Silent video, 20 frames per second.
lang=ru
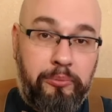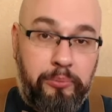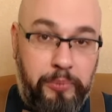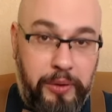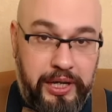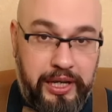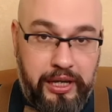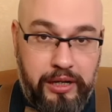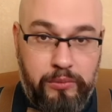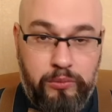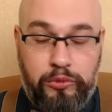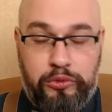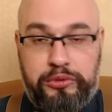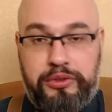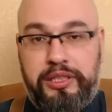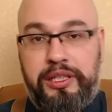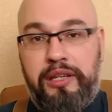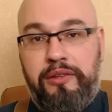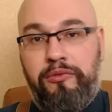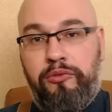примут
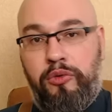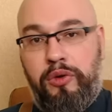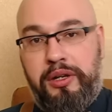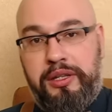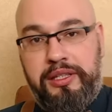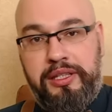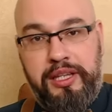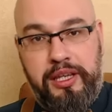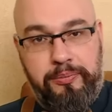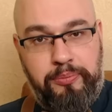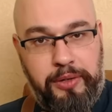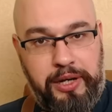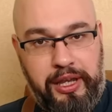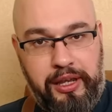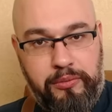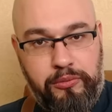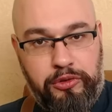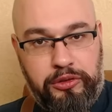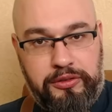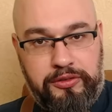его, не
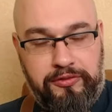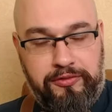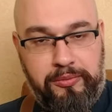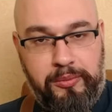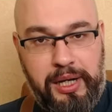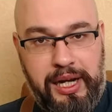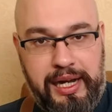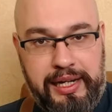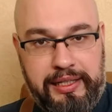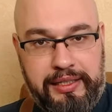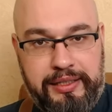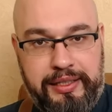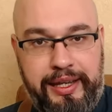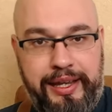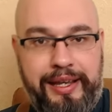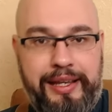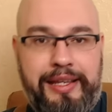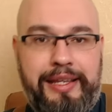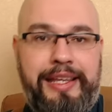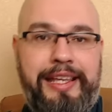примут в
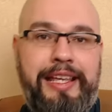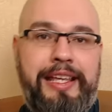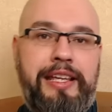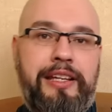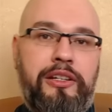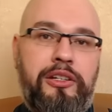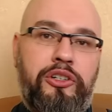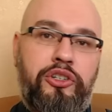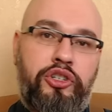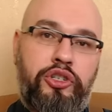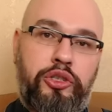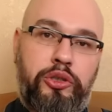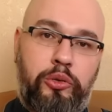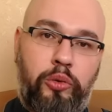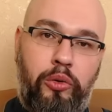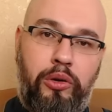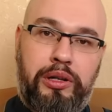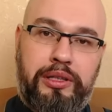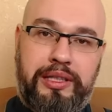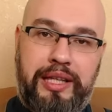марте и
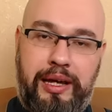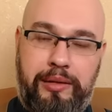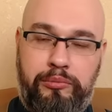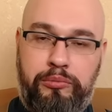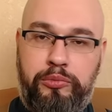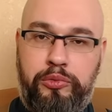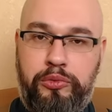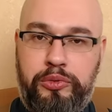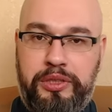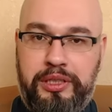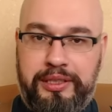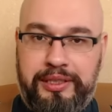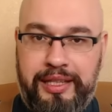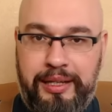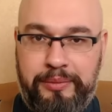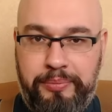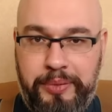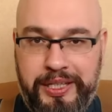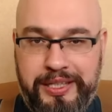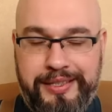что там будет
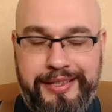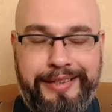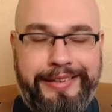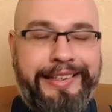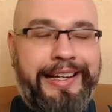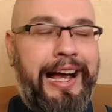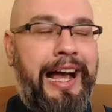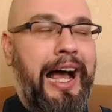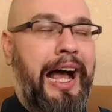написано,